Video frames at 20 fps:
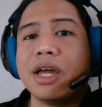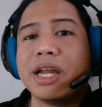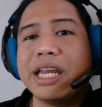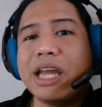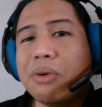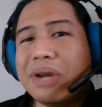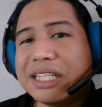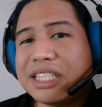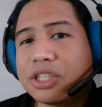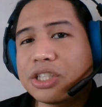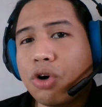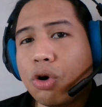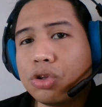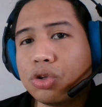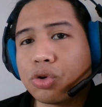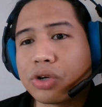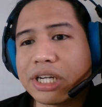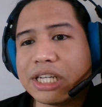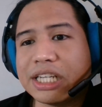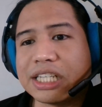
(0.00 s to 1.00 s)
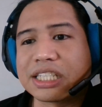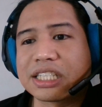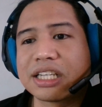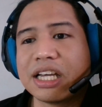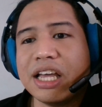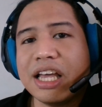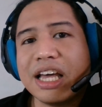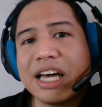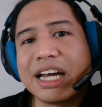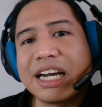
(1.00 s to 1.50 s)
Now let's go to risk.
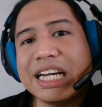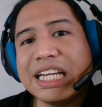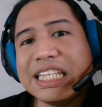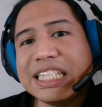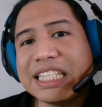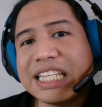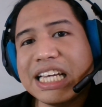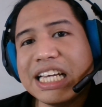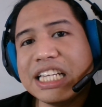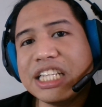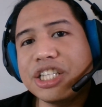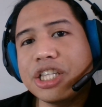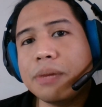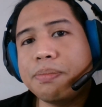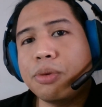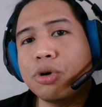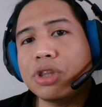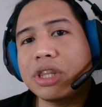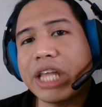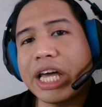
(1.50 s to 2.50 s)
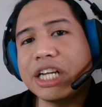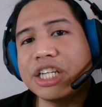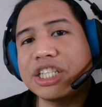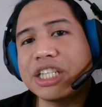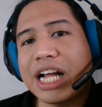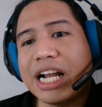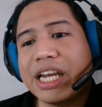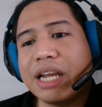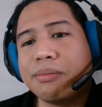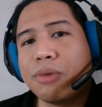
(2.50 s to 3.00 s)
Risk is the
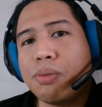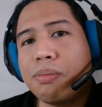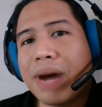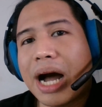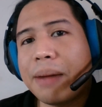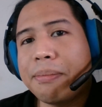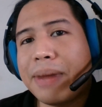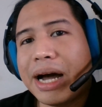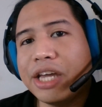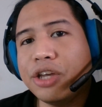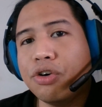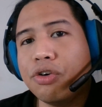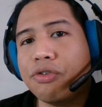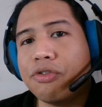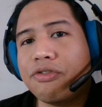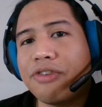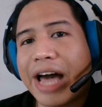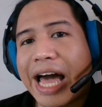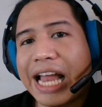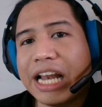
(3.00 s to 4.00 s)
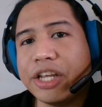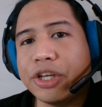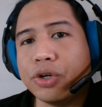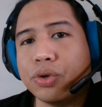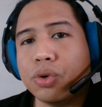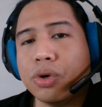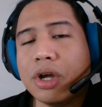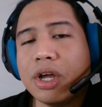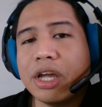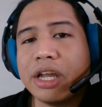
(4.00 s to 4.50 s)
potential na bumaba yung
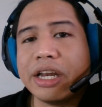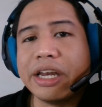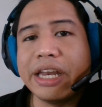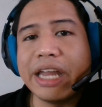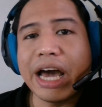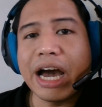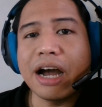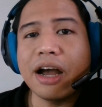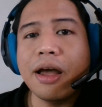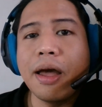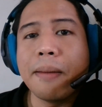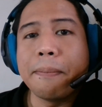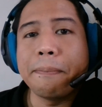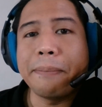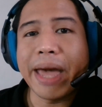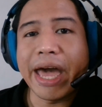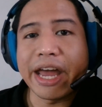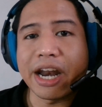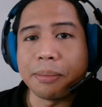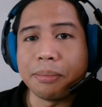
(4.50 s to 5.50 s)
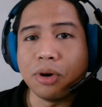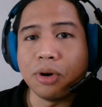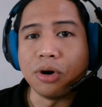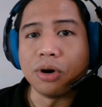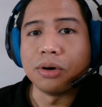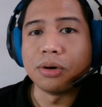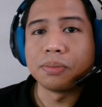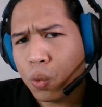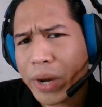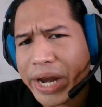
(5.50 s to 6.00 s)
value ng pera
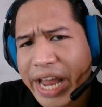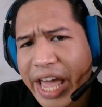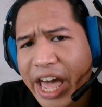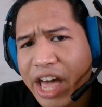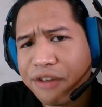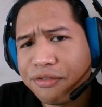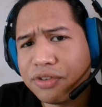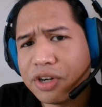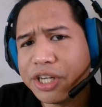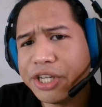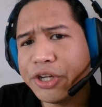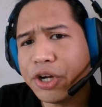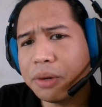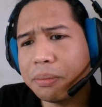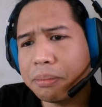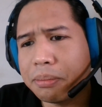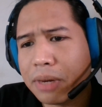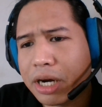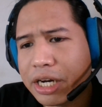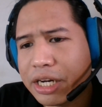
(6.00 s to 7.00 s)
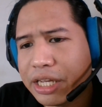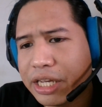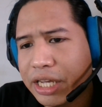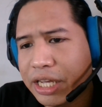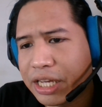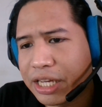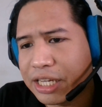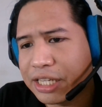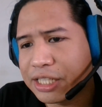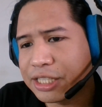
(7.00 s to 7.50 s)
mo. Whenever your
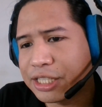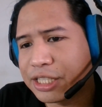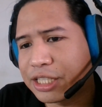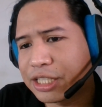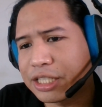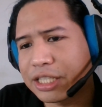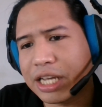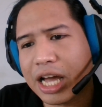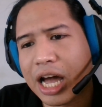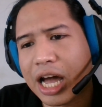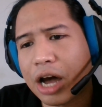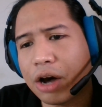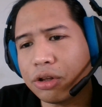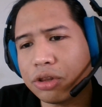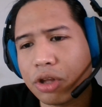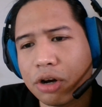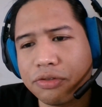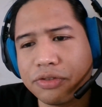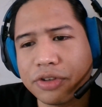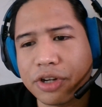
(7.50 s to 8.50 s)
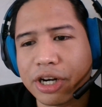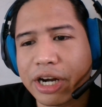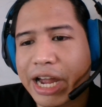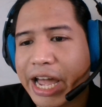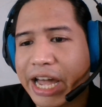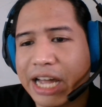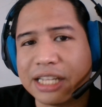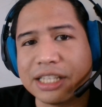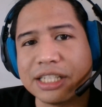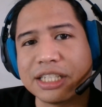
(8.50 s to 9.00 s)
money is out of your
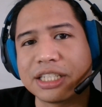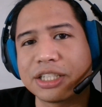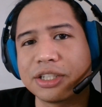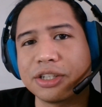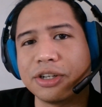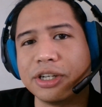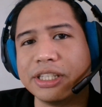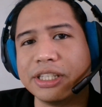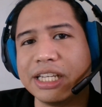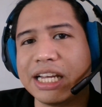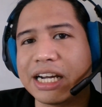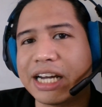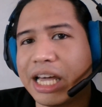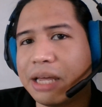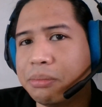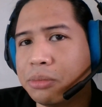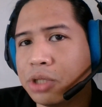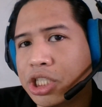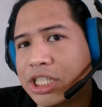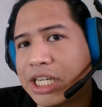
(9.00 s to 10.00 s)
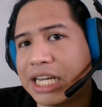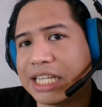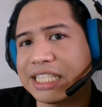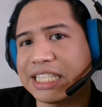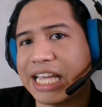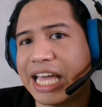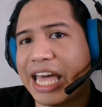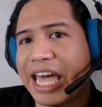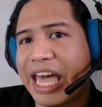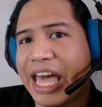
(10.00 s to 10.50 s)
hands or nilagay mo siya
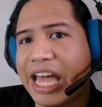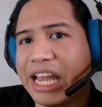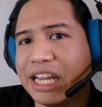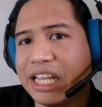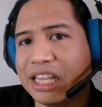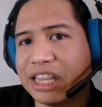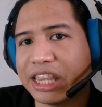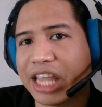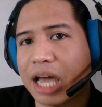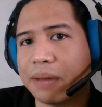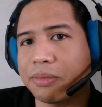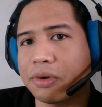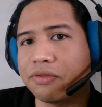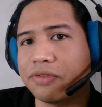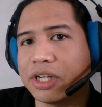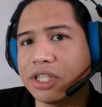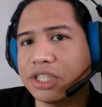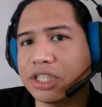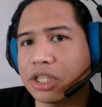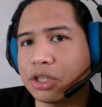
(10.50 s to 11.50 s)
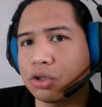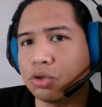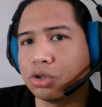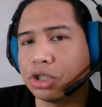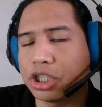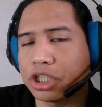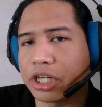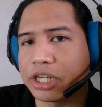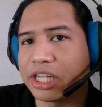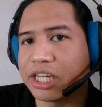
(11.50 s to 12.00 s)
sa any type of
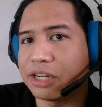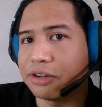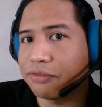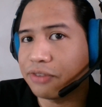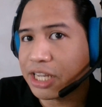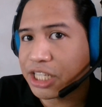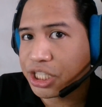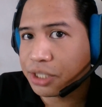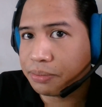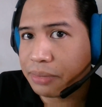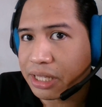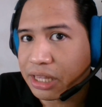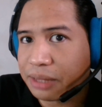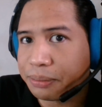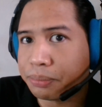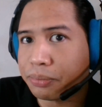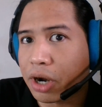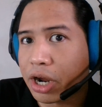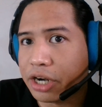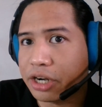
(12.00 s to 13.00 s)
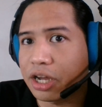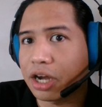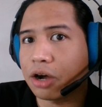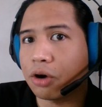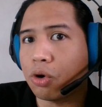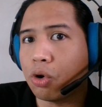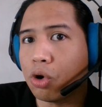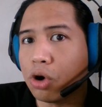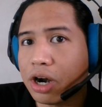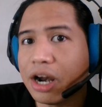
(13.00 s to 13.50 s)
institution, investment product,
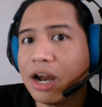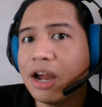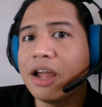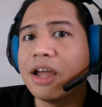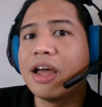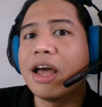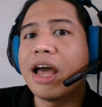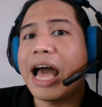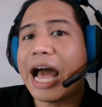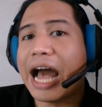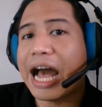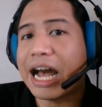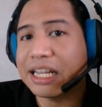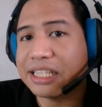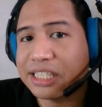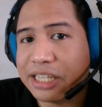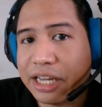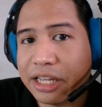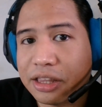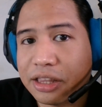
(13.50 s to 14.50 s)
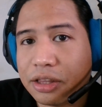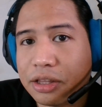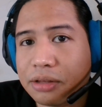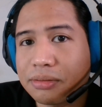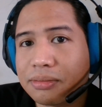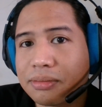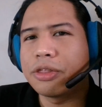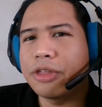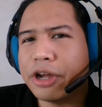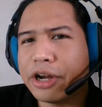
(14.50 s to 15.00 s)
or asset
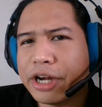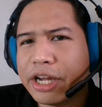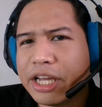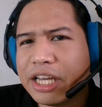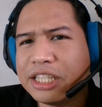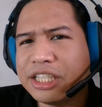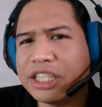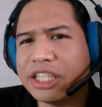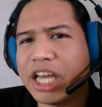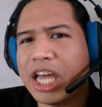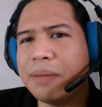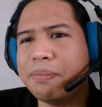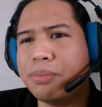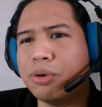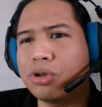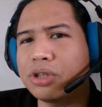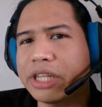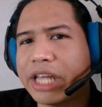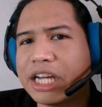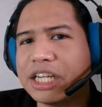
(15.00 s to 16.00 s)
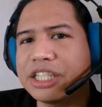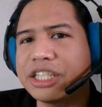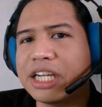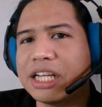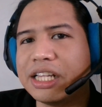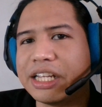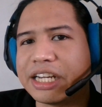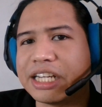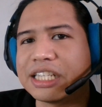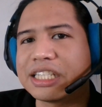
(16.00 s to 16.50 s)
there is a
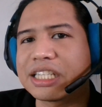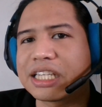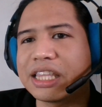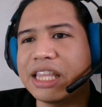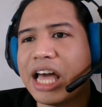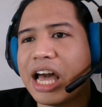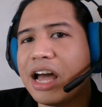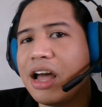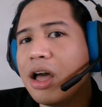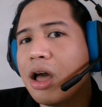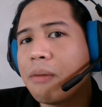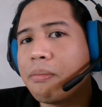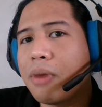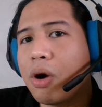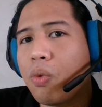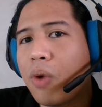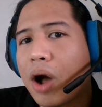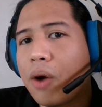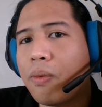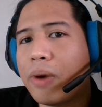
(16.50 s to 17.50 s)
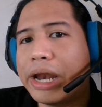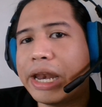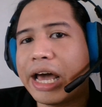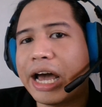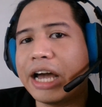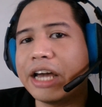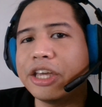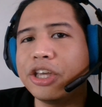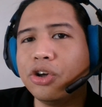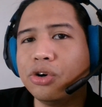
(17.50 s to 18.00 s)
potential risk na
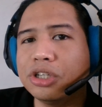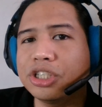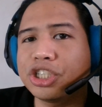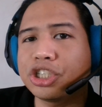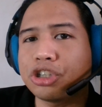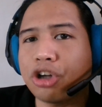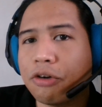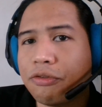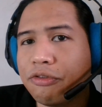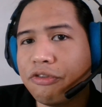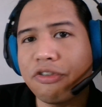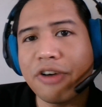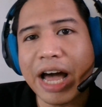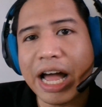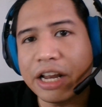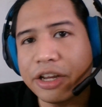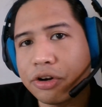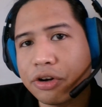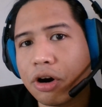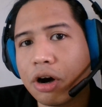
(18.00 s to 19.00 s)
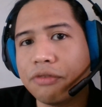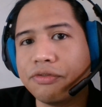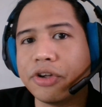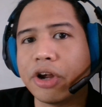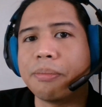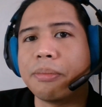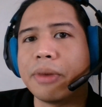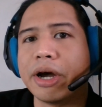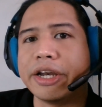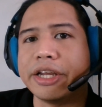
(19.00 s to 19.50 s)
mawawala yung some value of
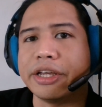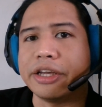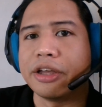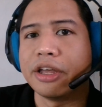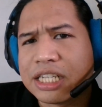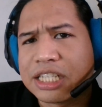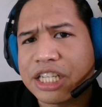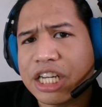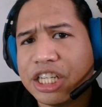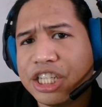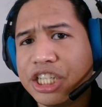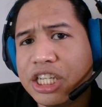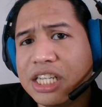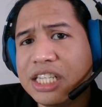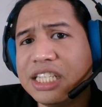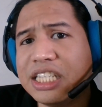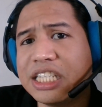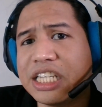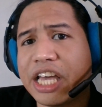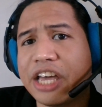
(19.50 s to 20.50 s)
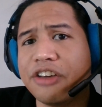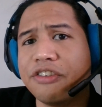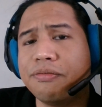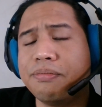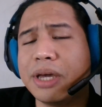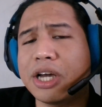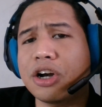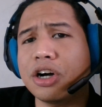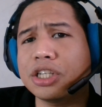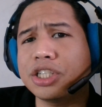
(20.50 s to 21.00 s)
your money. Sa G-Save,
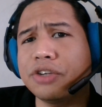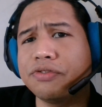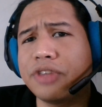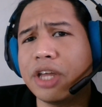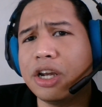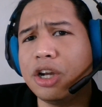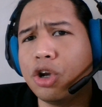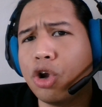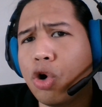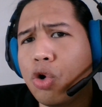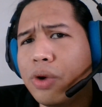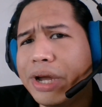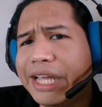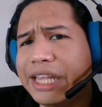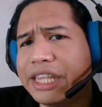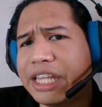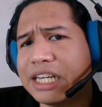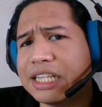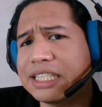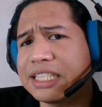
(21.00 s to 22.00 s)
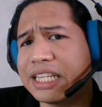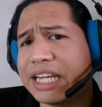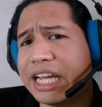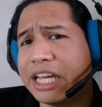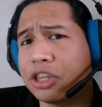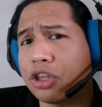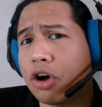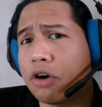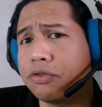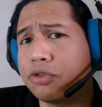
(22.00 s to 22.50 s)
because of the low interest
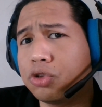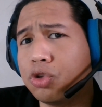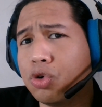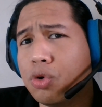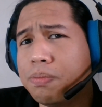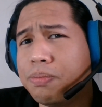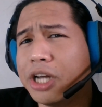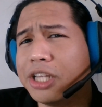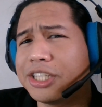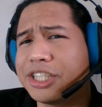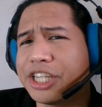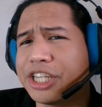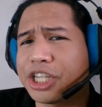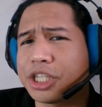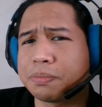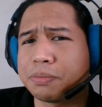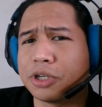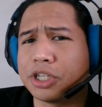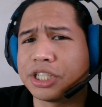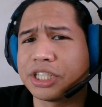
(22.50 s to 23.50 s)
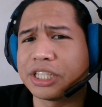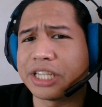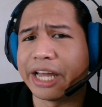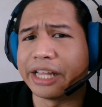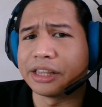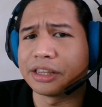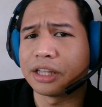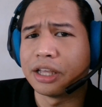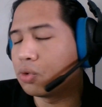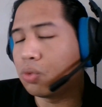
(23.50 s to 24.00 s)
rate of 2.6%,
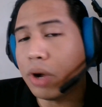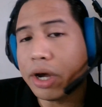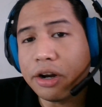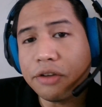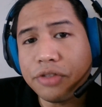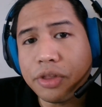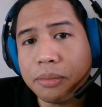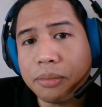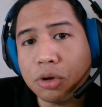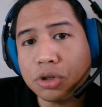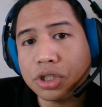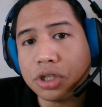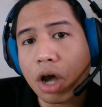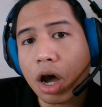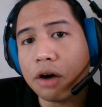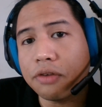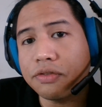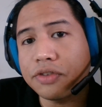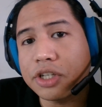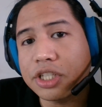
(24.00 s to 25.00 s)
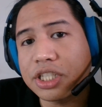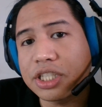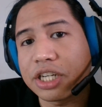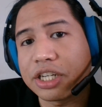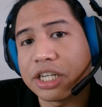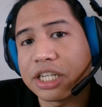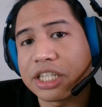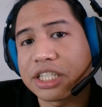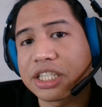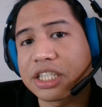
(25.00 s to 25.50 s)
one of the most obvious
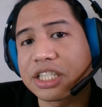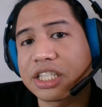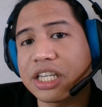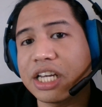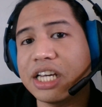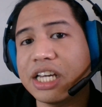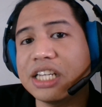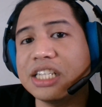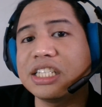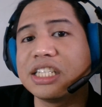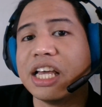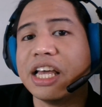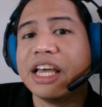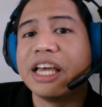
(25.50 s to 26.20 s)
na risks is